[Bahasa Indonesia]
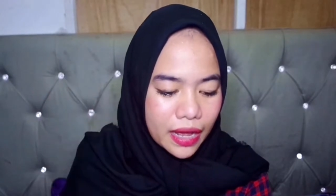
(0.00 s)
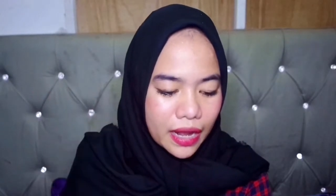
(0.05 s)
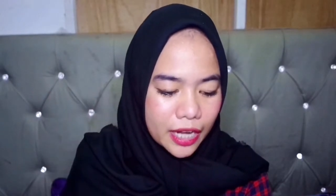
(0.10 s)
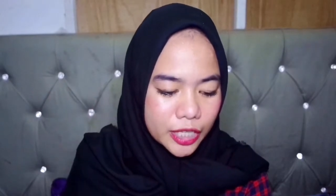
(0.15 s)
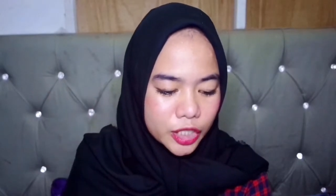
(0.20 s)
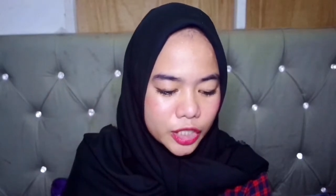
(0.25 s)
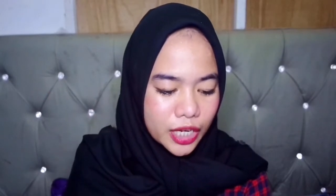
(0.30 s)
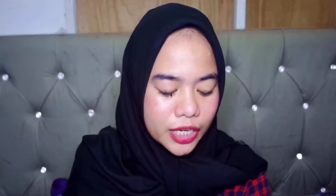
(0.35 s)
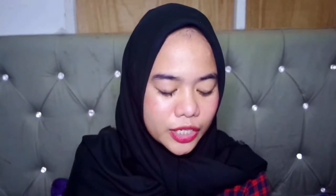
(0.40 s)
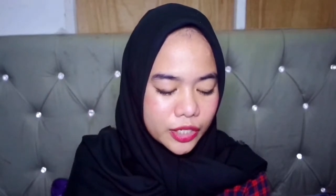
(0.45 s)

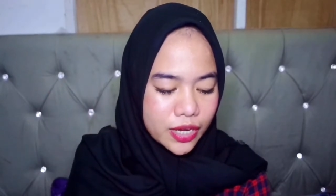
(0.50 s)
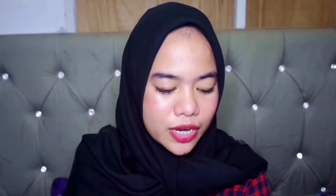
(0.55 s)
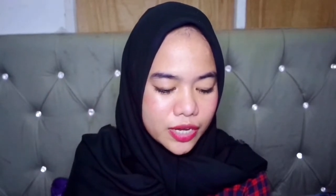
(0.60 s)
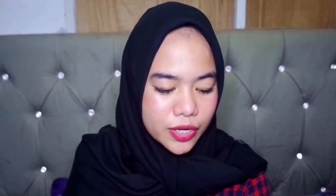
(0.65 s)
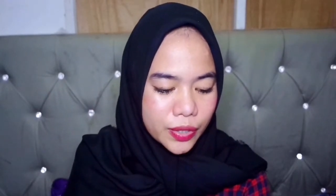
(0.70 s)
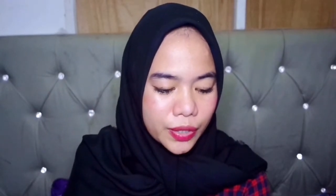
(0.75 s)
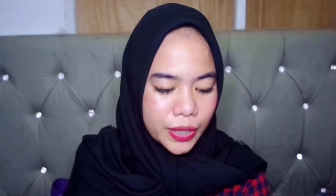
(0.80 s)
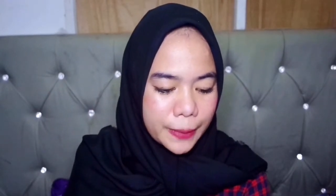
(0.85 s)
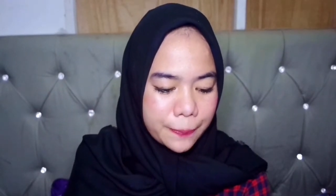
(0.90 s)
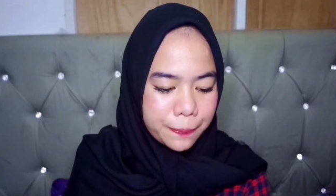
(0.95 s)
lanjut lanjut
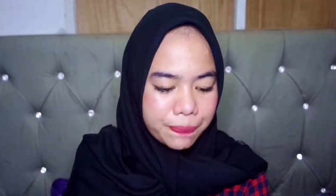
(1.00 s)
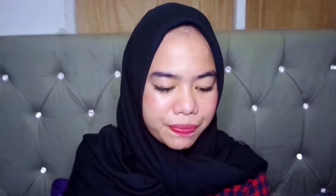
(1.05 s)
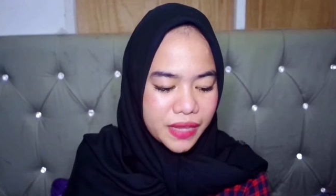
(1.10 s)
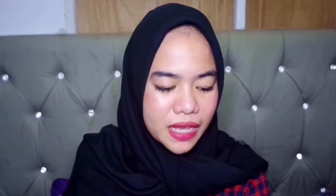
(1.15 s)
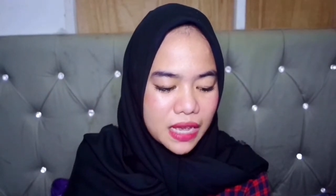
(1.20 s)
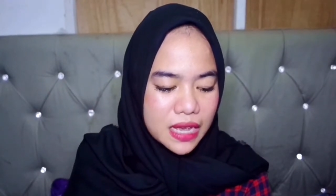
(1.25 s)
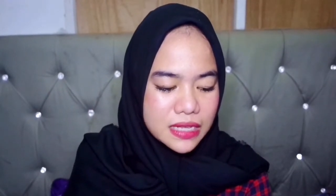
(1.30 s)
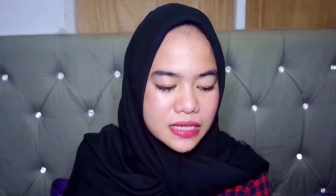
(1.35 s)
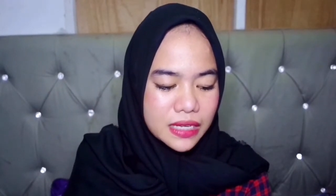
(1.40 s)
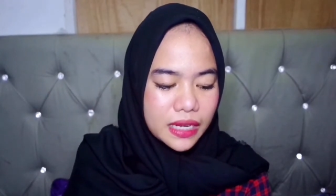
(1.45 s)
lanjut
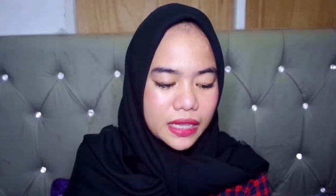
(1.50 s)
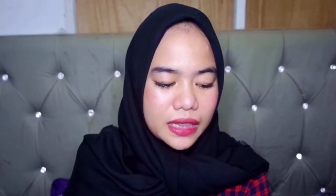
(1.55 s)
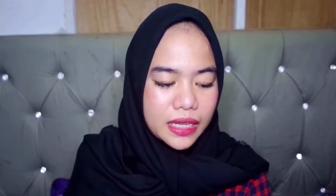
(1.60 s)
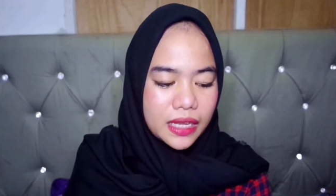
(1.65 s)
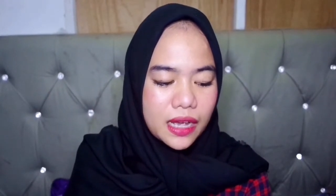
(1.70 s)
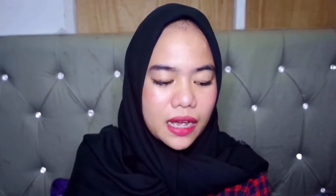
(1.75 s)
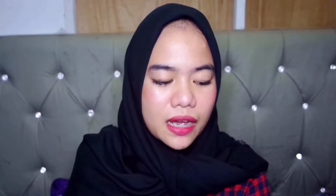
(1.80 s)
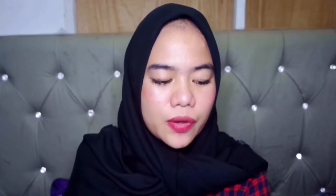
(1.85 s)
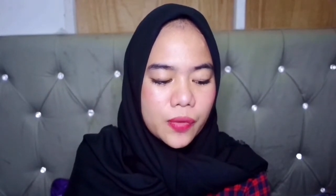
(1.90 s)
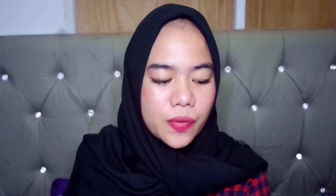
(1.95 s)

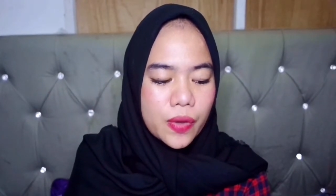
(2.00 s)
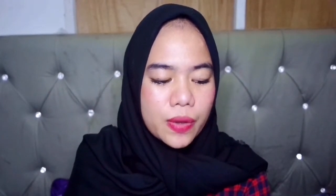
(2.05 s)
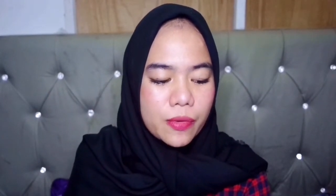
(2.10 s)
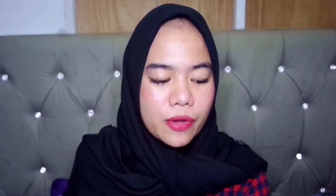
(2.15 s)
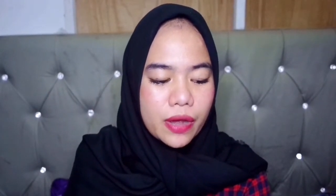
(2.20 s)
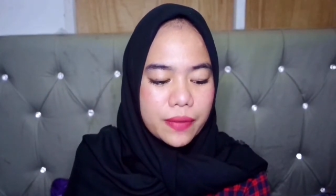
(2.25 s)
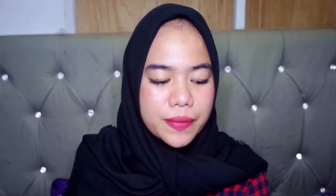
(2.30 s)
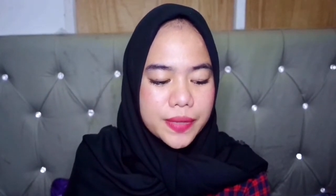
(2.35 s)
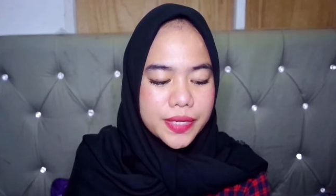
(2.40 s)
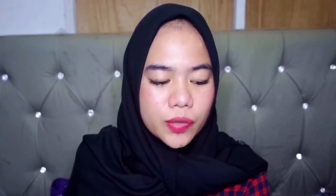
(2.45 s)
seketika gue
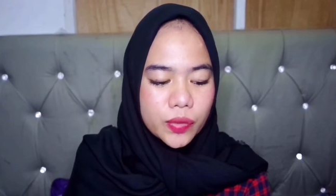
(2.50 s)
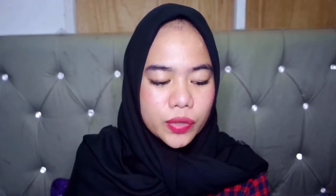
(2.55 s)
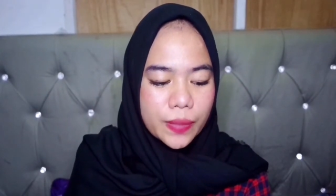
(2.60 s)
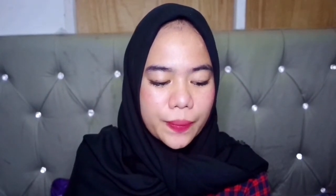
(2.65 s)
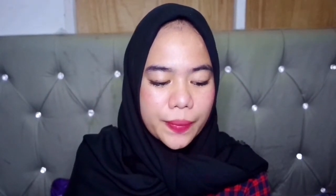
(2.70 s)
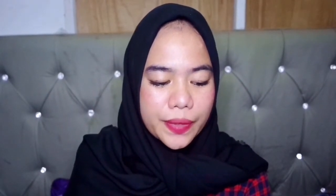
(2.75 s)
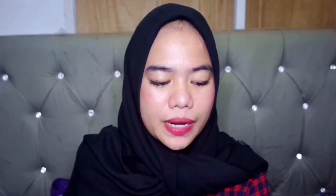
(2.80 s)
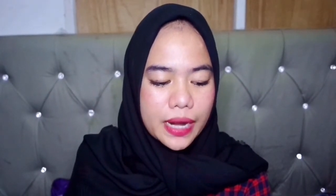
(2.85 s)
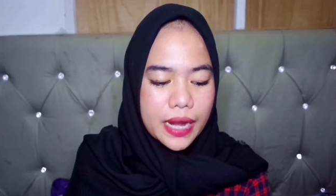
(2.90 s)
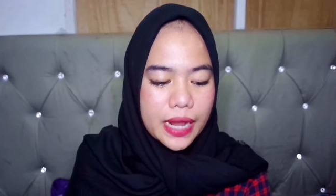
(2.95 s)
buka Ebian gue
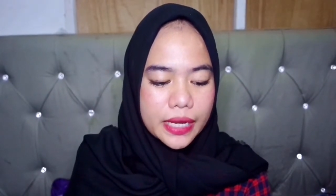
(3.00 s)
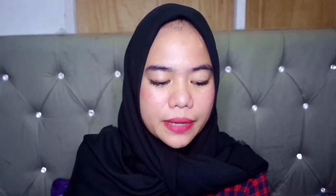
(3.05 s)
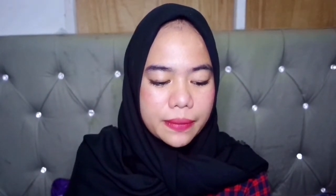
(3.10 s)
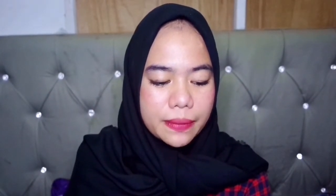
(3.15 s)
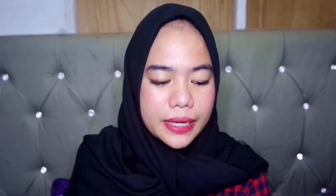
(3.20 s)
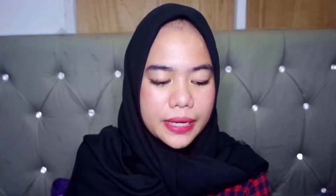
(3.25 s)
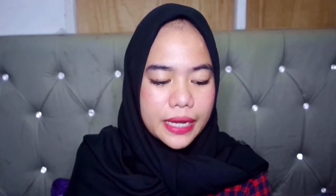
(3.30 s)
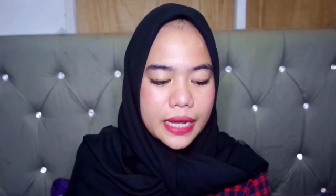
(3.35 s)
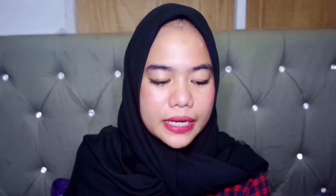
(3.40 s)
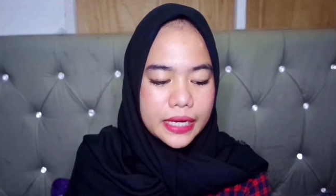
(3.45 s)
tak pernah lagi
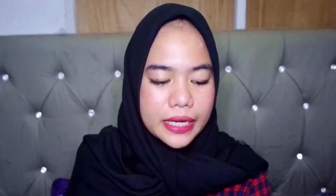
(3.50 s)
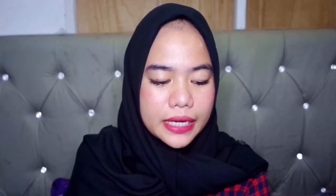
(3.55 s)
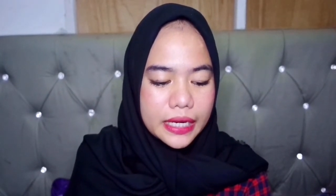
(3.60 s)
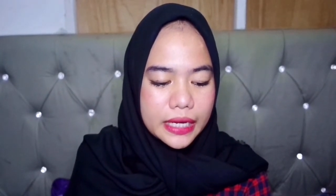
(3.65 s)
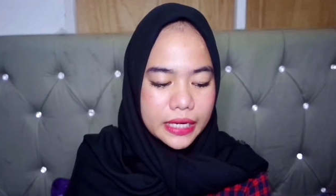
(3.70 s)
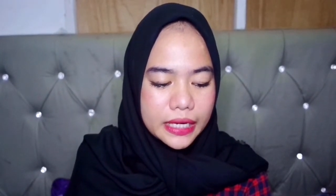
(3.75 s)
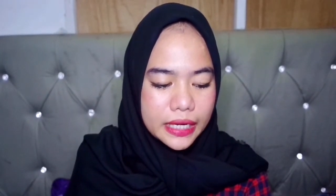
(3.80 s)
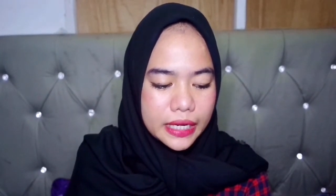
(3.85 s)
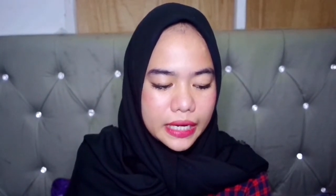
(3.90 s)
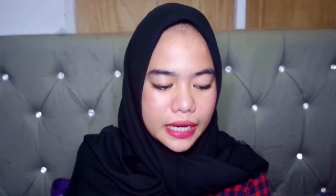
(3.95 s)
melihat
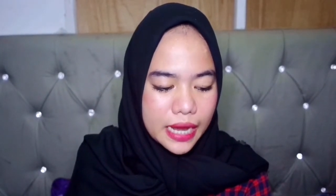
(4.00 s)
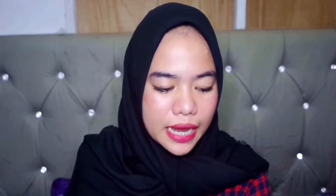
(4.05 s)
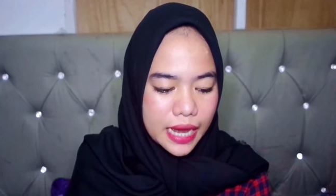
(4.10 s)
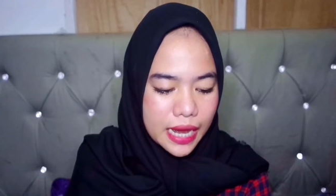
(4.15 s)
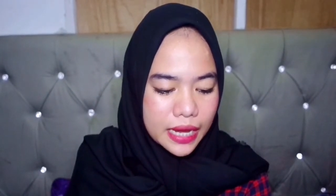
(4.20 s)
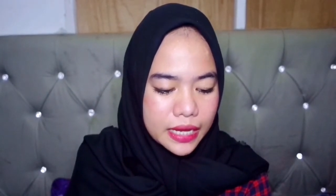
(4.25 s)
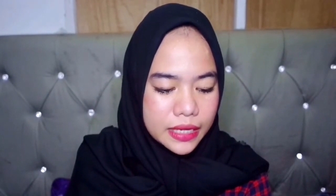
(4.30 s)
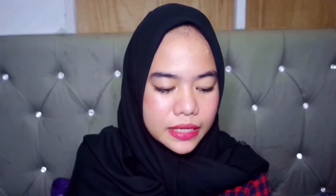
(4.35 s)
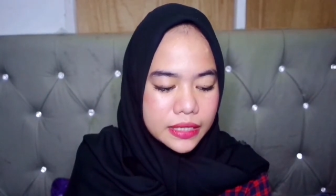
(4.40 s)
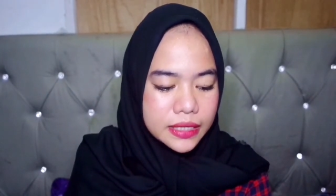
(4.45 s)
dinding
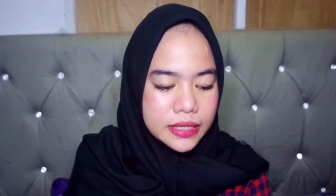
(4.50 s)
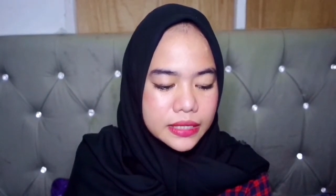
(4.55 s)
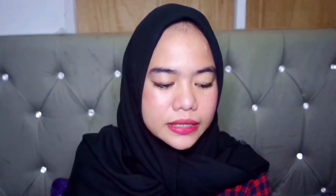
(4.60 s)
dia